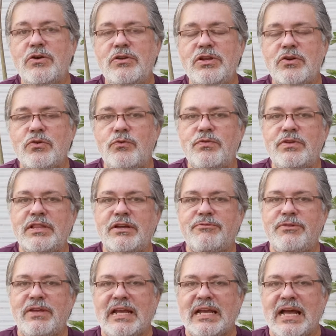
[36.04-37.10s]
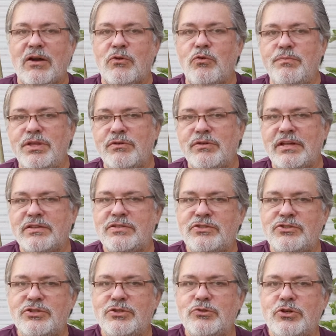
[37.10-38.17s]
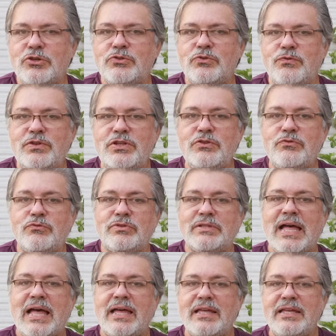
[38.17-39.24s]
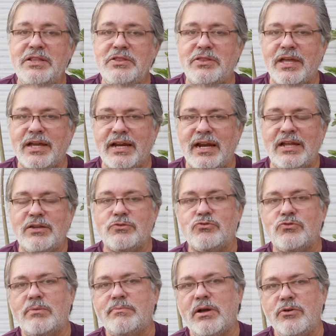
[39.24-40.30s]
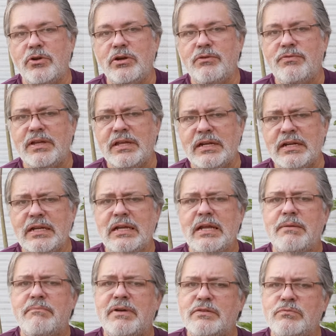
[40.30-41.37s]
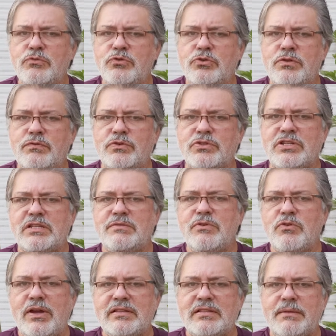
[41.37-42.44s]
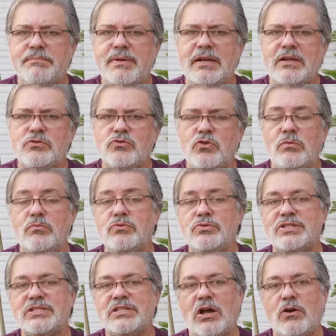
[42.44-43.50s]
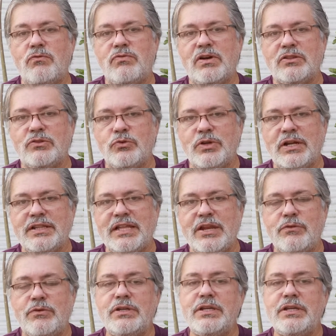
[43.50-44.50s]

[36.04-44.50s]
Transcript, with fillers: eu lhe convido a ficar comigo e assistir o nosso vídeo na íntegra. Eu sou a Mauri Oliveira, mas muitos de vocês me conhecem apenas como Salvador Adenio.